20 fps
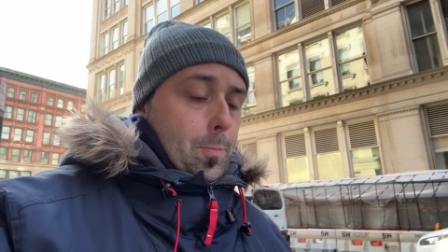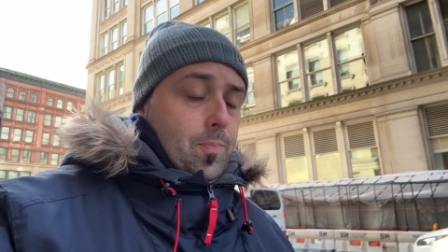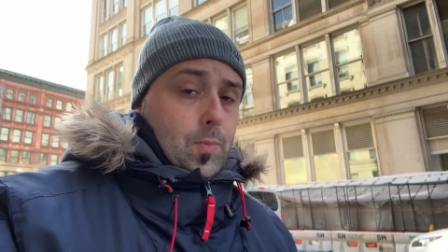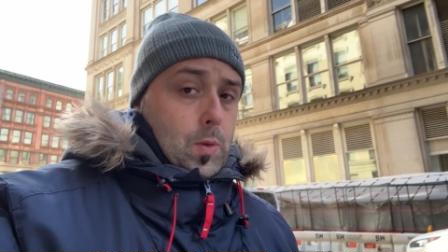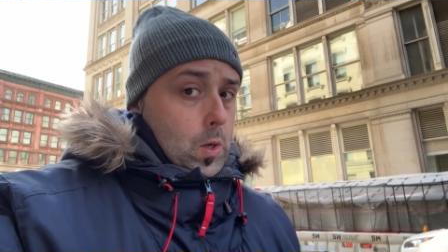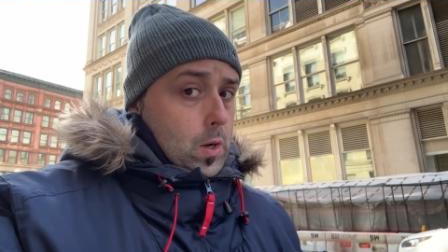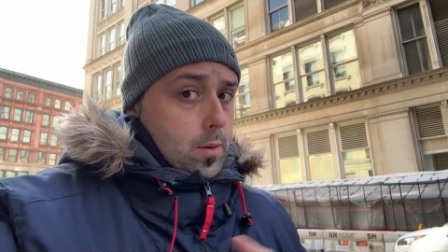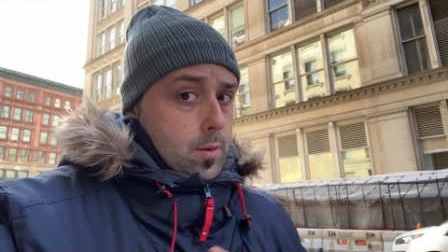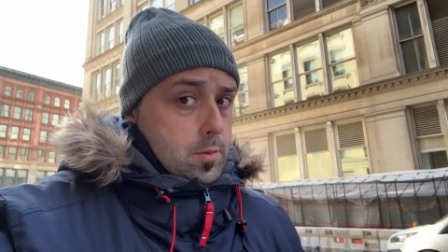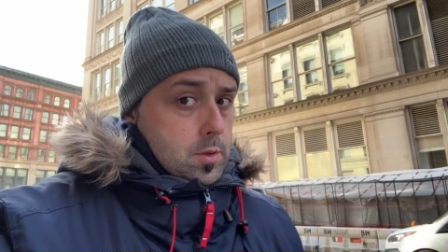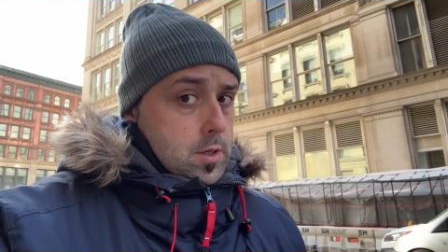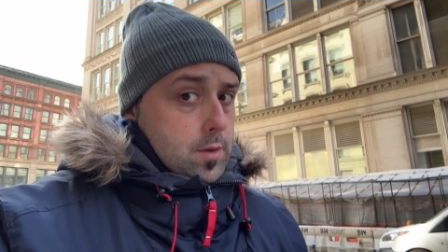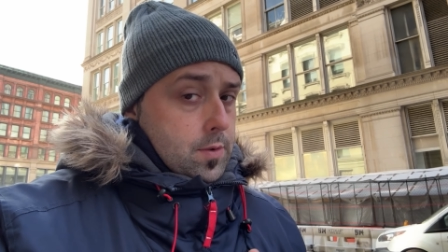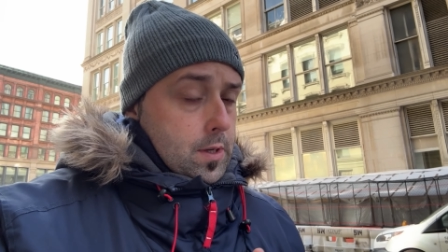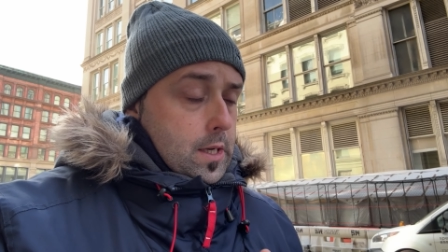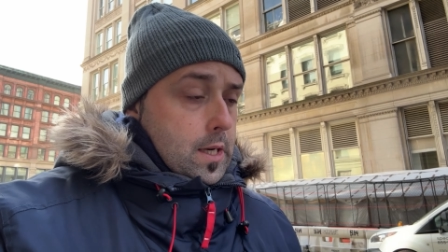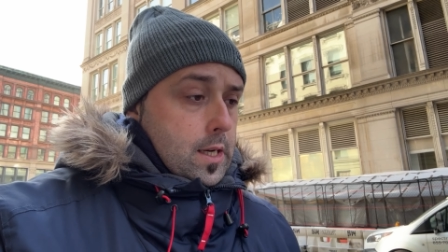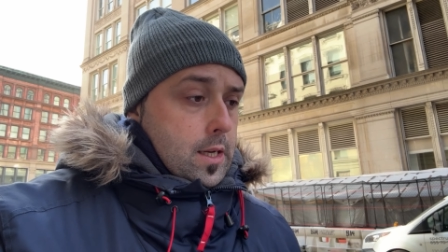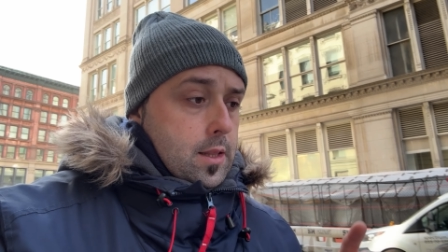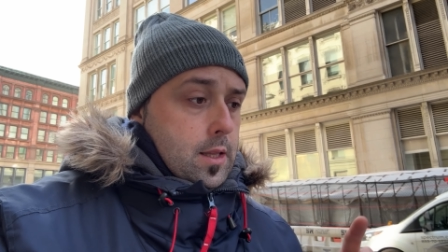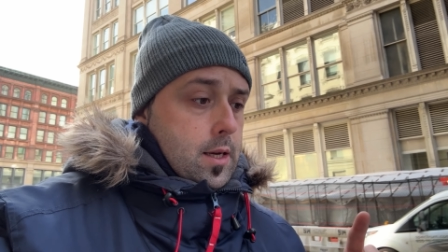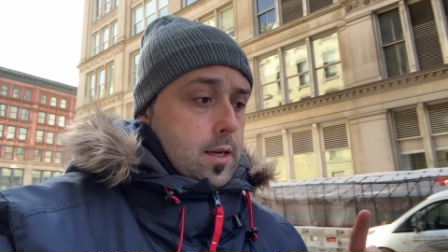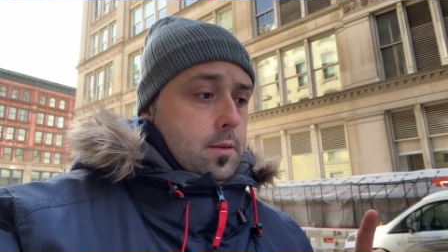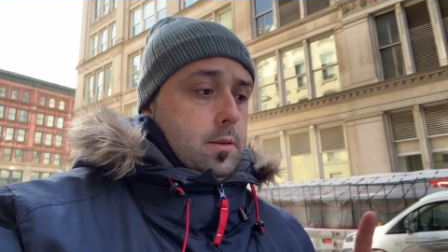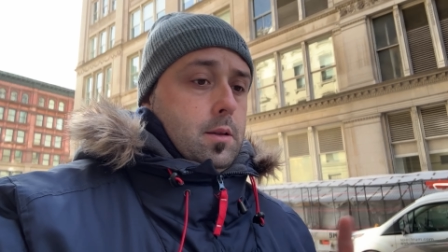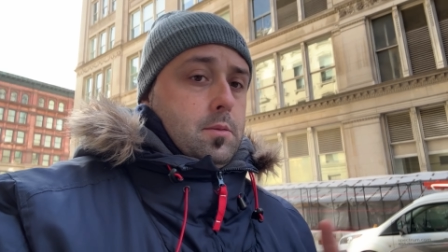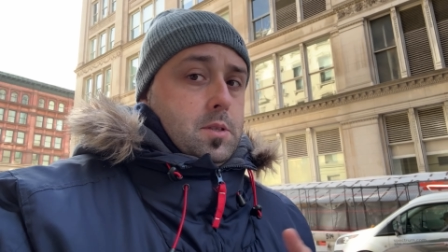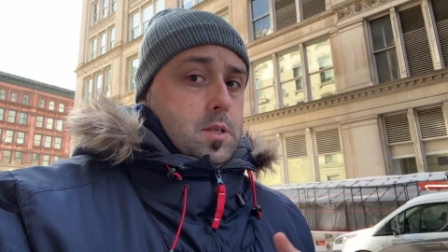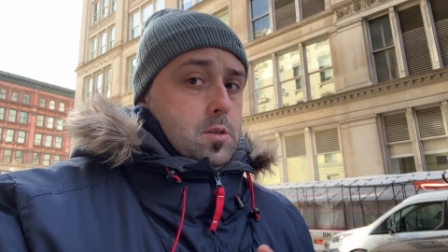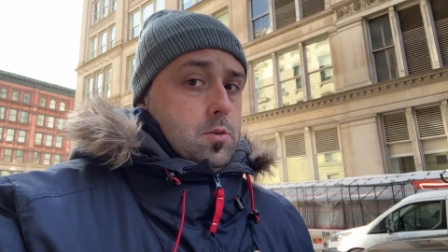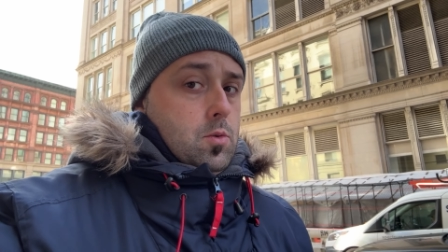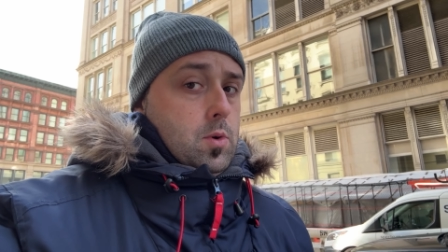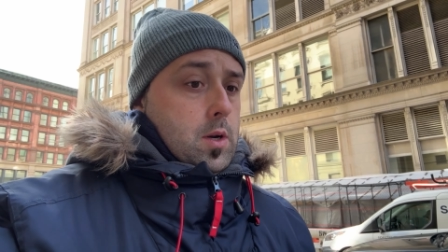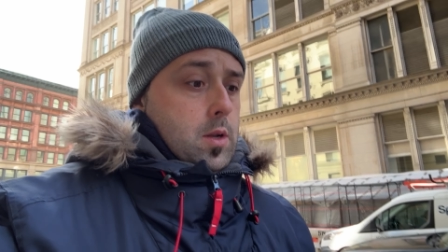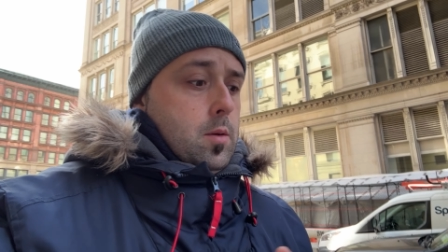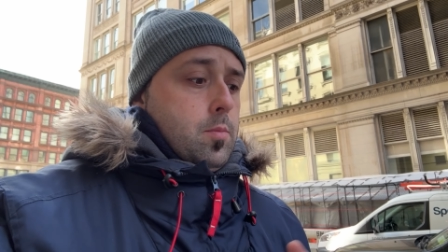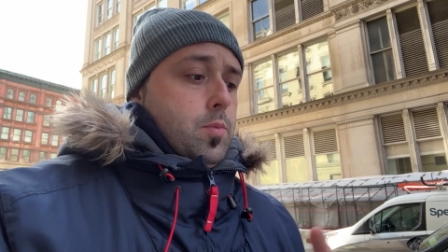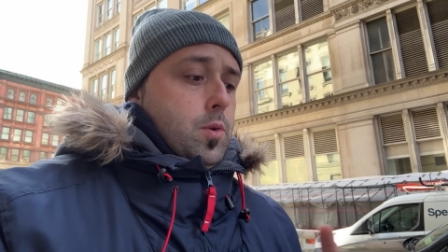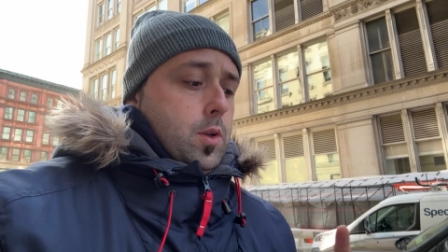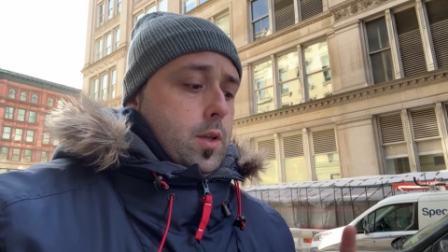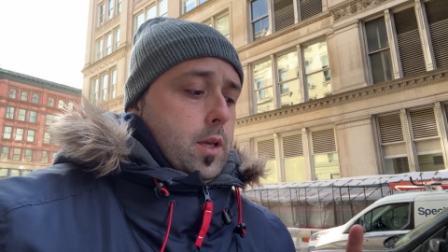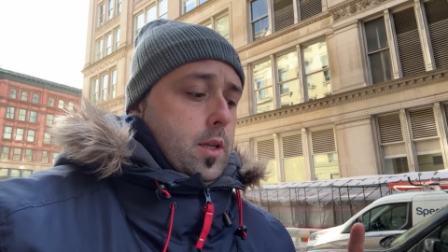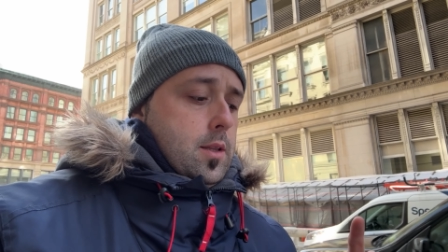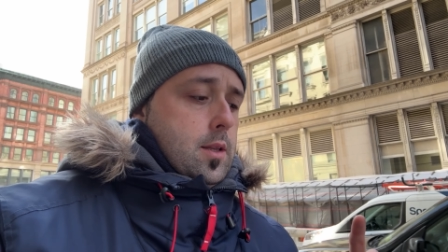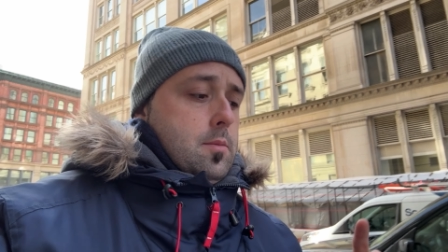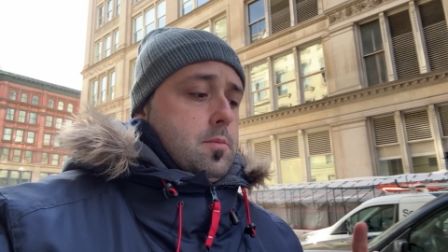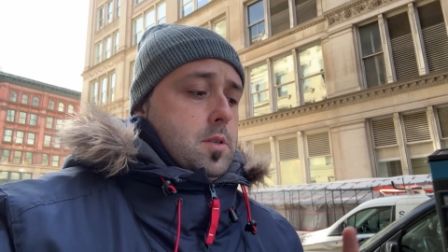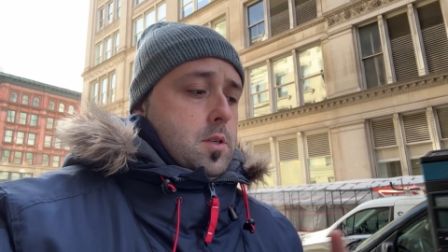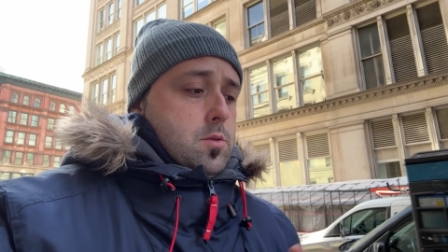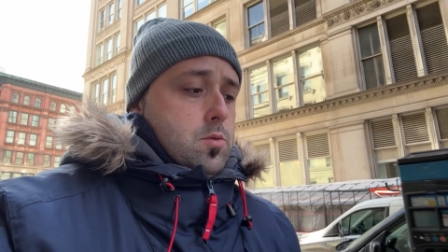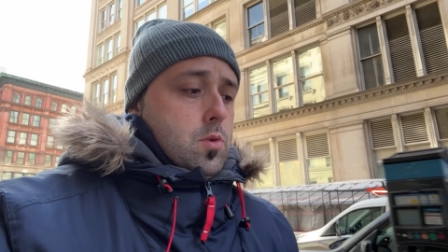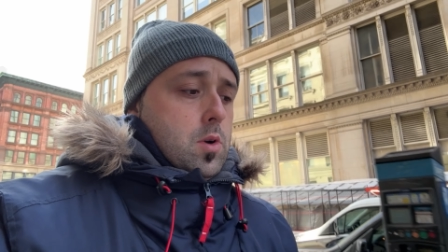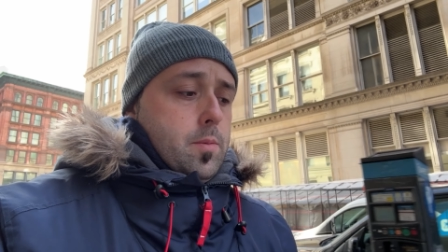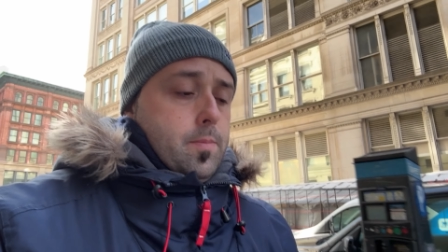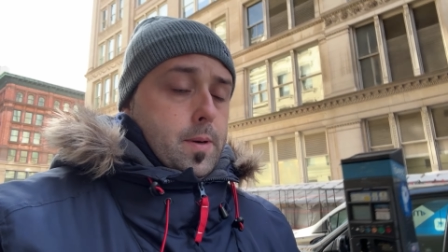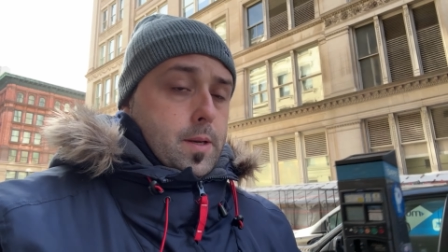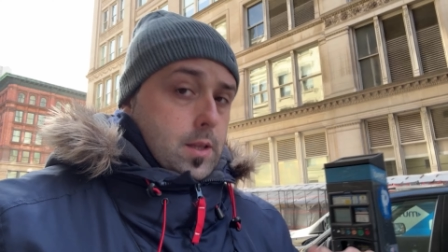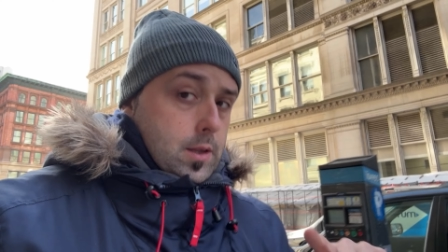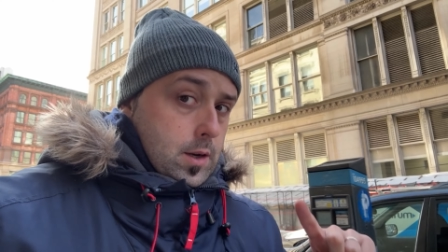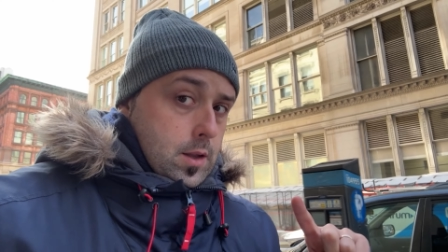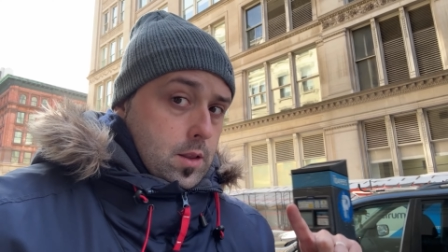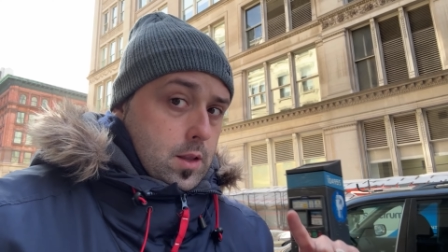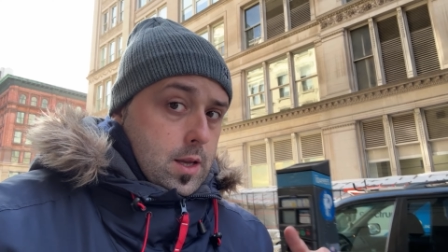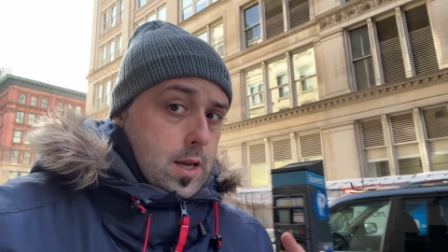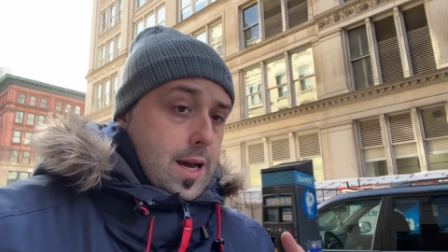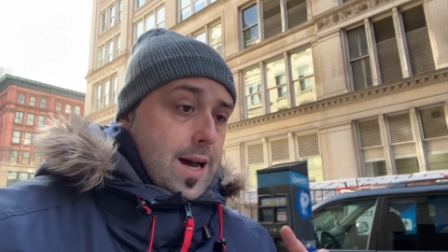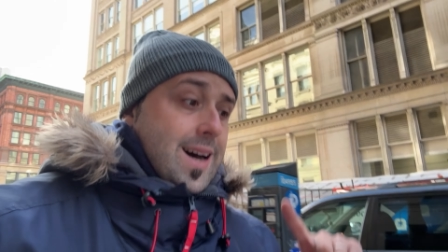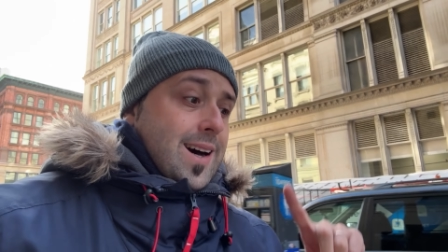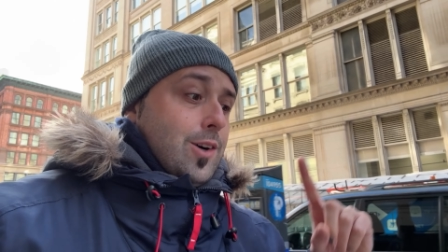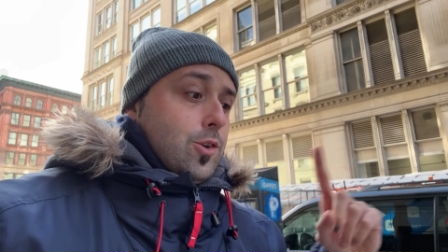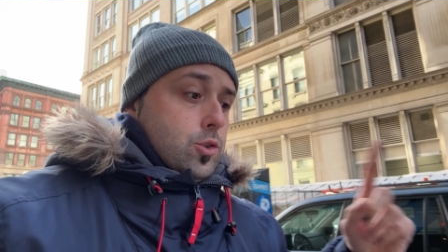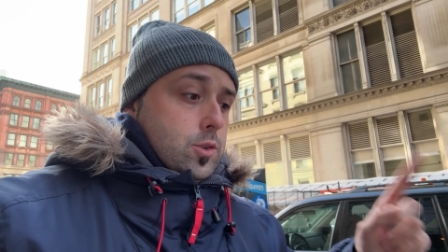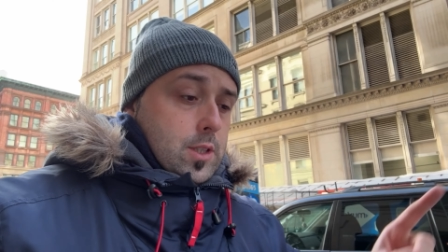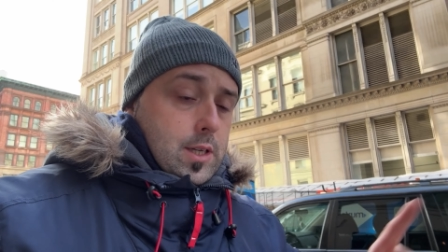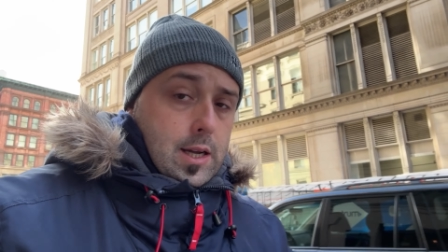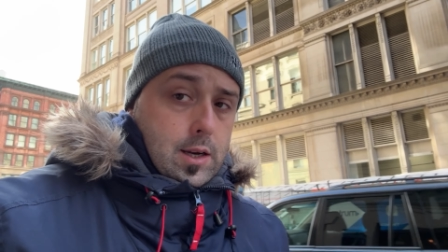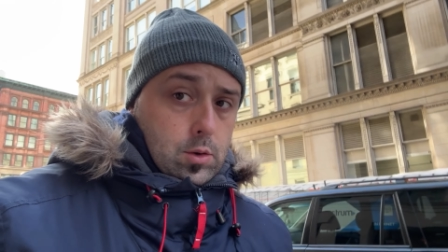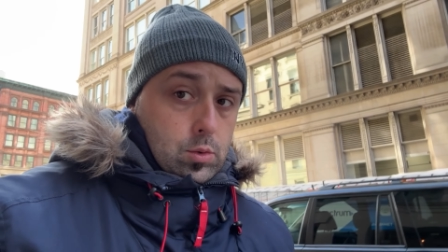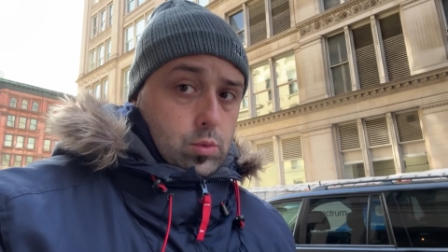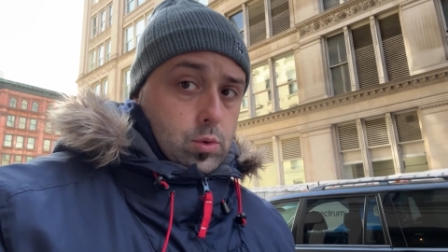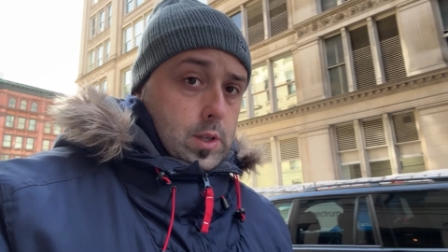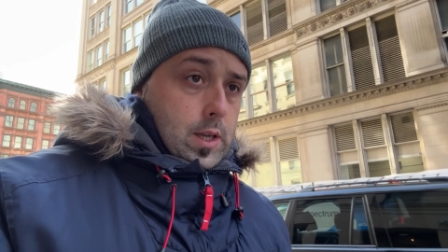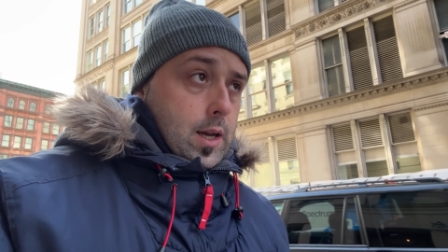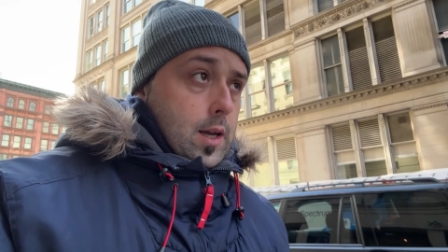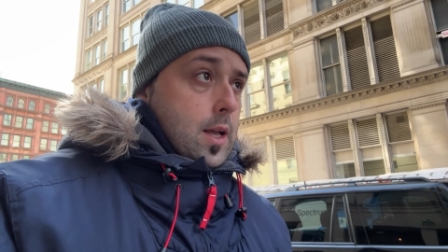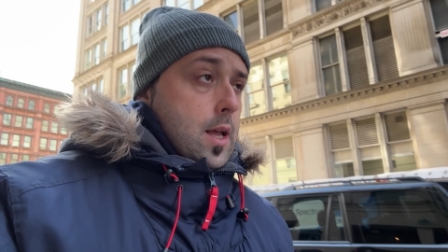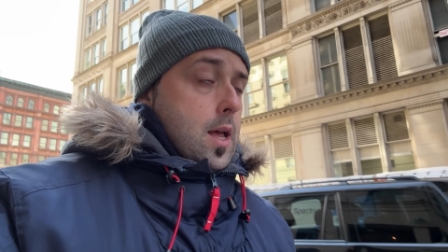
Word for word: No la vamos a finalizar en Times Square, porque Times Square pertenece a otra ruta.